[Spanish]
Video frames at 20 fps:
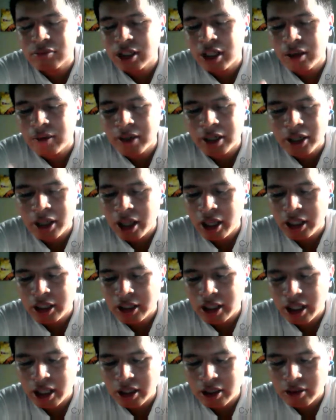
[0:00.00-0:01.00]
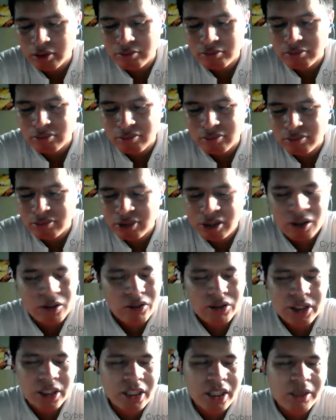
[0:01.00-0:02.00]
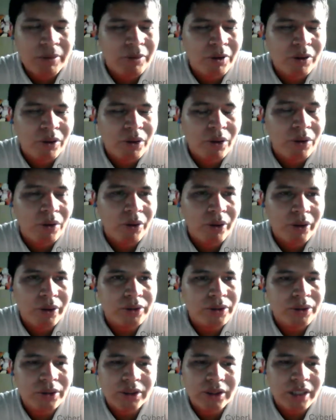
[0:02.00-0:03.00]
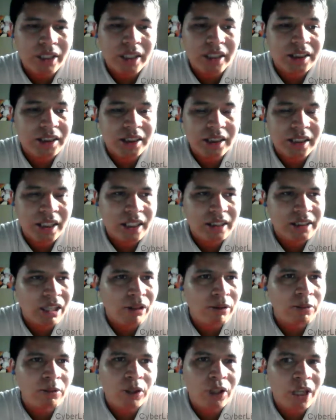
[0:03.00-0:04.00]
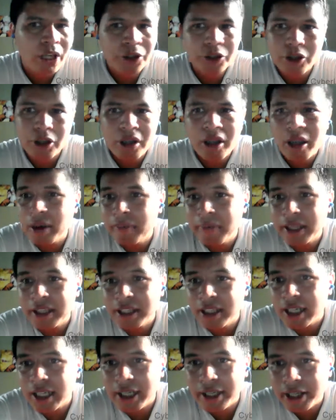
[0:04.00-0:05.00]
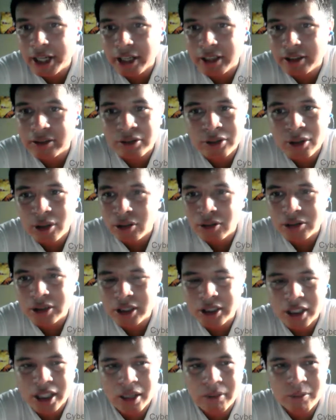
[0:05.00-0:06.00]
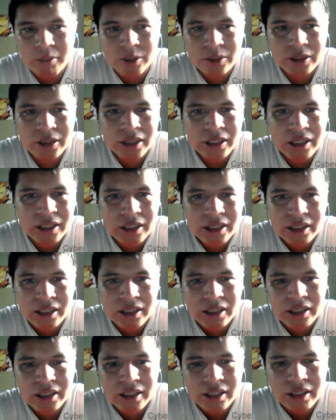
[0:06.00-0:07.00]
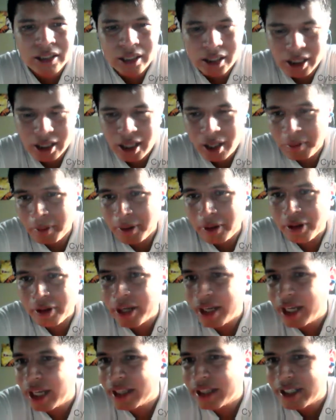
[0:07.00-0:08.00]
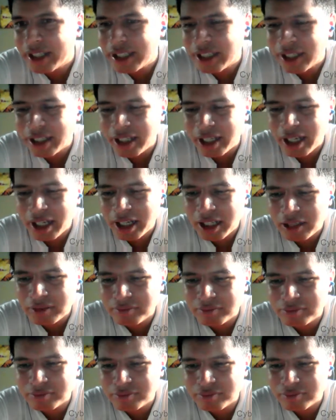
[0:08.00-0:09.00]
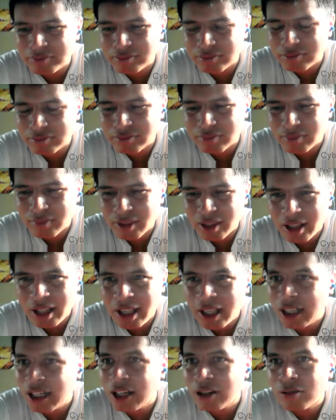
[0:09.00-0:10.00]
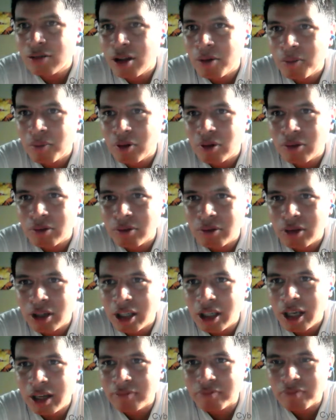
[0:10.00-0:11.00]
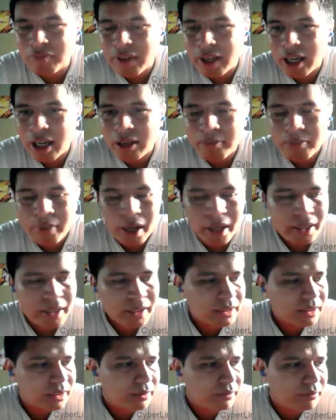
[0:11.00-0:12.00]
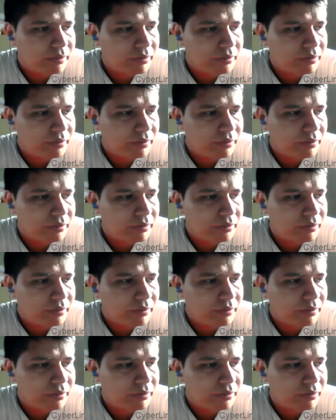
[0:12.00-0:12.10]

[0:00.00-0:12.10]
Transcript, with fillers: La verdad es que no nos sentimos orgullosos de César salvadoreños. Es mentira, no lo sentimos. La mayoría ni siquiera le darían una oportunidad al país.